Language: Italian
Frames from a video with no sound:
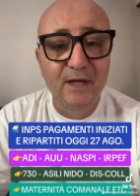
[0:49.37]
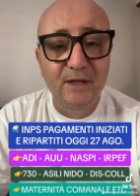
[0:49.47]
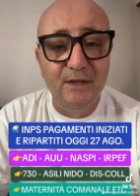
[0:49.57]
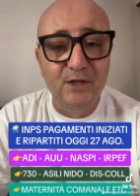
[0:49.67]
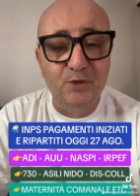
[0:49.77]

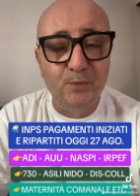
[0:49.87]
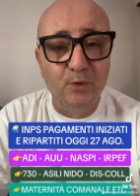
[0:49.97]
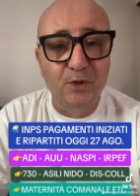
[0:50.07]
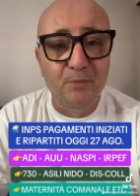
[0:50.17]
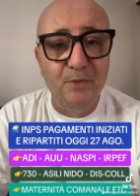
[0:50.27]

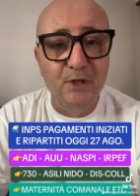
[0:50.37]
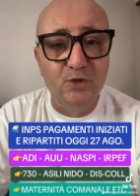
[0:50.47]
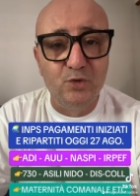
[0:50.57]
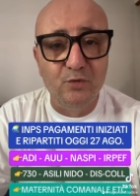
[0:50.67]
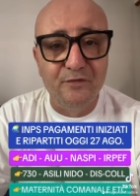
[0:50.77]
disponibili
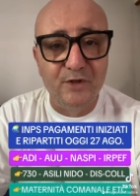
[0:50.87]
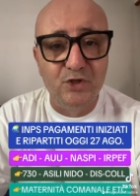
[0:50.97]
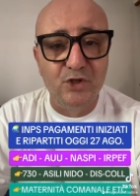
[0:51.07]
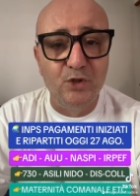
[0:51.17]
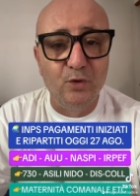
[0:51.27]
sul
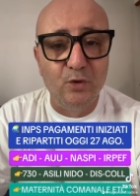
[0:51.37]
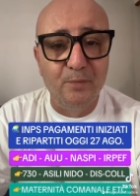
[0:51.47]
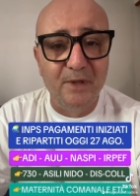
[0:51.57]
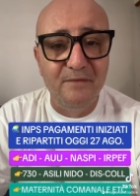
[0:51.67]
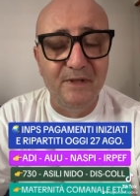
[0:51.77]
fascicolo
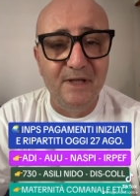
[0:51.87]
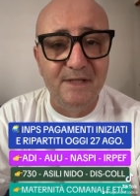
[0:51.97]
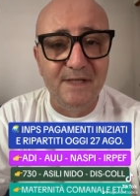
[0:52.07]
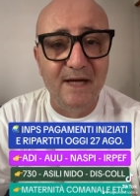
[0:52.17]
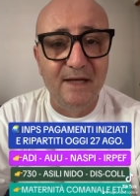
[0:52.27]

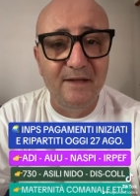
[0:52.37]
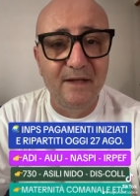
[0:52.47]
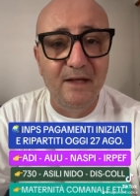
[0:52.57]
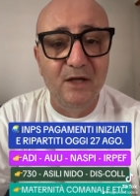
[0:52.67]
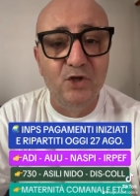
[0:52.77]
previdenziale
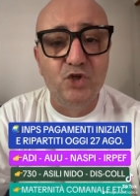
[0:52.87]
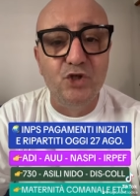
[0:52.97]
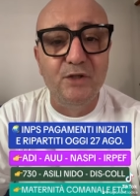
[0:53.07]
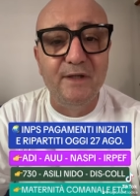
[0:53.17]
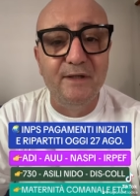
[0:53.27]
del
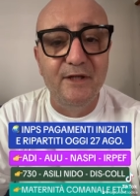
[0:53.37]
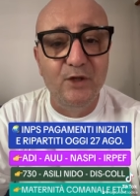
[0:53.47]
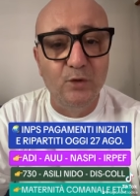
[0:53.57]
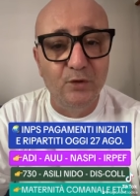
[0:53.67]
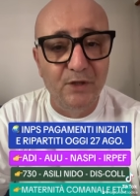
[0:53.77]

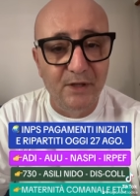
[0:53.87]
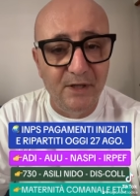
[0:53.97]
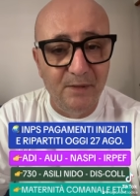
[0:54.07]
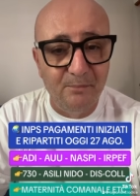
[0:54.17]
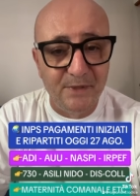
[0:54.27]
cittadino di
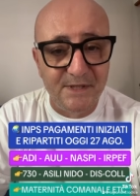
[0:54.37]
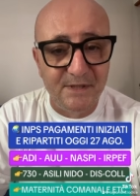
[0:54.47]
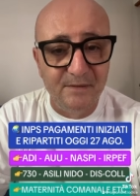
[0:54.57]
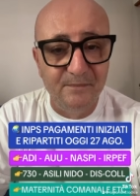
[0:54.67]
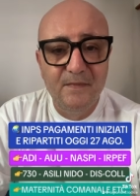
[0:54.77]
INPS
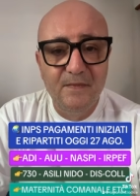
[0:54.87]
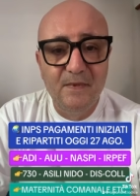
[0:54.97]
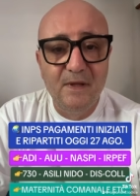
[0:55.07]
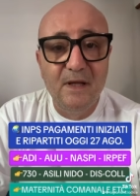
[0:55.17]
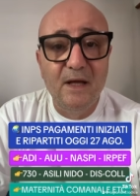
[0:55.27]

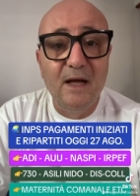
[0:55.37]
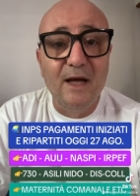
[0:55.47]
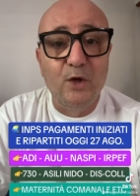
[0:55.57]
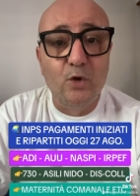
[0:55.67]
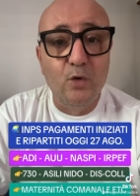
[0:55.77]

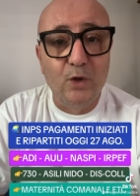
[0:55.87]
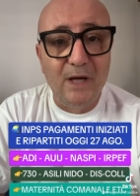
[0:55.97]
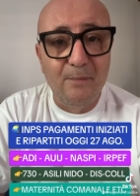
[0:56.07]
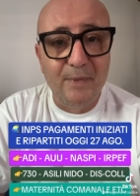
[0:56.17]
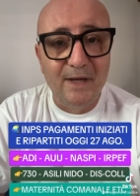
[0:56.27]
ancora
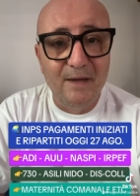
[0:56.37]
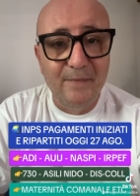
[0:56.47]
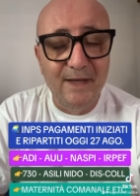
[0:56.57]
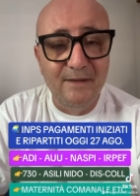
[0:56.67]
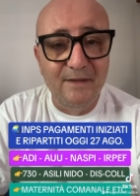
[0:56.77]

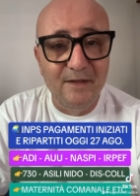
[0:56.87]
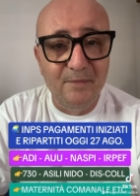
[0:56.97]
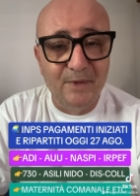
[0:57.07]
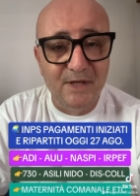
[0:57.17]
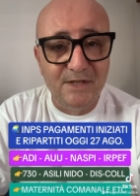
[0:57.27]
pagamenti
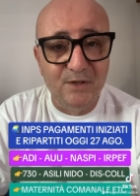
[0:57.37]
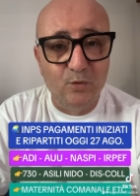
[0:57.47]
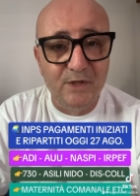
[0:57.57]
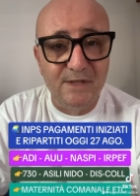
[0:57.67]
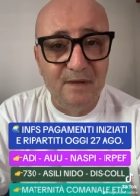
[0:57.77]
ripresi
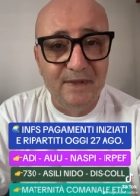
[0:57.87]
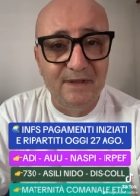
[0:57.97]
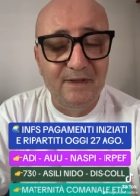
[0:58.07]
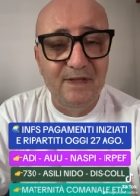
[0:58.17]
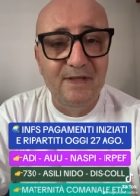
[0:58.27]
questa
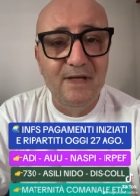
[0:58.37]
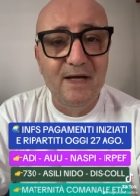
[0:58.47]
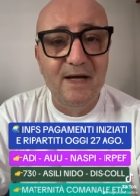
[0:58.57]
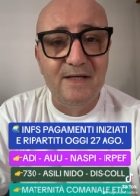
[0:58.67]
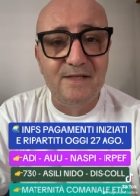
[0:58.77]
mattina,
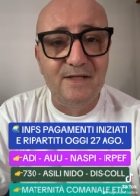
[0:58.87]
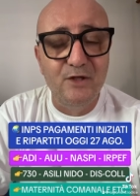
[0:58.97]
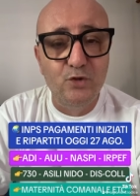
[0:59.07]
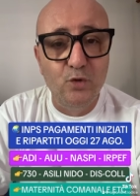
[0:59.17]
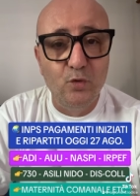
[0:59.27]

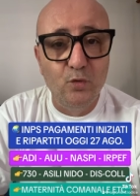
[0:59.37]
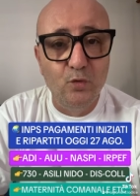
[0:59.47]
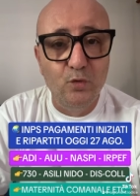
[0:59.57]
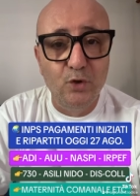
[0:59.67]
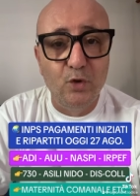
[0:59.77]
assegno
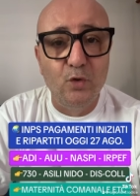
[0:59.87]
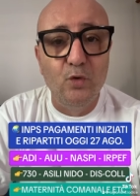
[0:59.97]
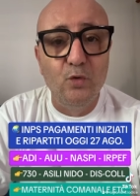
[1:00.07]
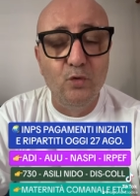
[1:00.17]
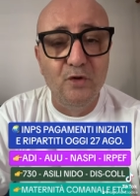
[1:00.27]
unico
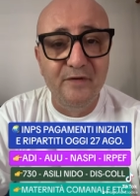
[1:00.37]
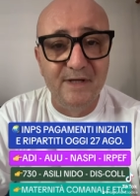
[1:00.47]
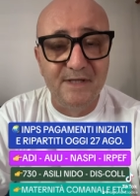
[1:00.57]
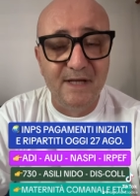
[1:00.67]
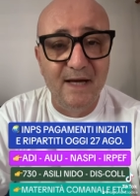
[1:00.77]

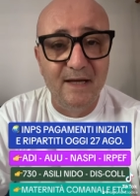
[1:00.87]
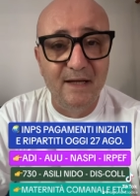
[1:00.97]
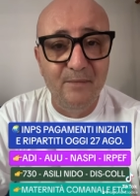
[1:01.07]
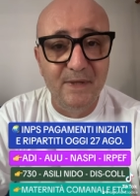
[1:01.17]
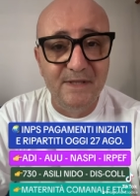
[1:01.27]
universale
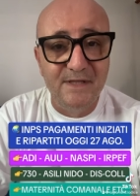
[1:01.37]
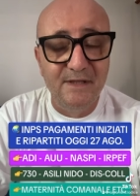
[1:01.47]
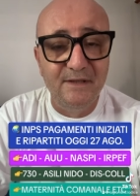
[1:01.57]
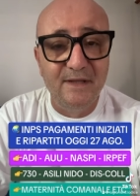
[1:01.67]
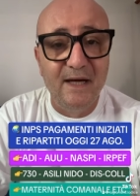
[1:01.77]

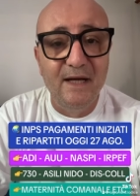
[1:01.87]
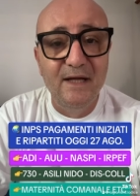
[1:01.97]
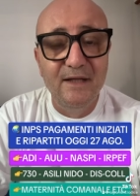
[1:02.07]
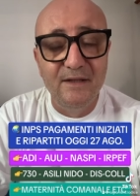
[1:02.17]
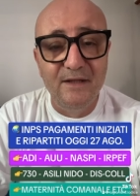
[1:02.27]
mensilità
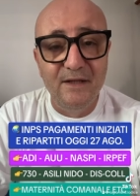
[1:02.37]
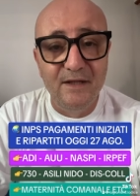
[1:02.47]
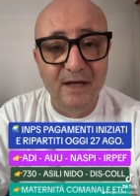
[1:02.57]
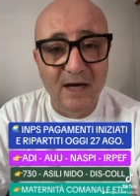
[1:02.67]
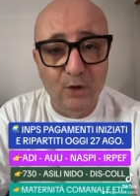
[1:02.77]
di
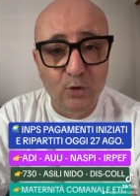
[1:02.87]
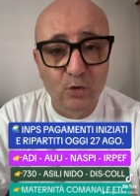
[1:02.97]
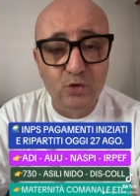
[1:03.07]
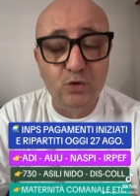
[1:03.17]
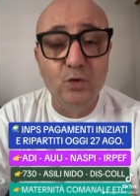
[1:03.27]

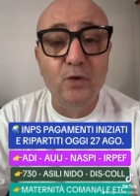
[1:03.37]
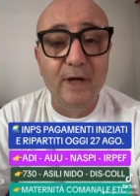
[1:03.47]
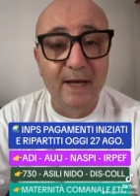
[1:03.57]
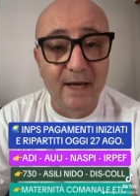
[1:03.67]
agosto e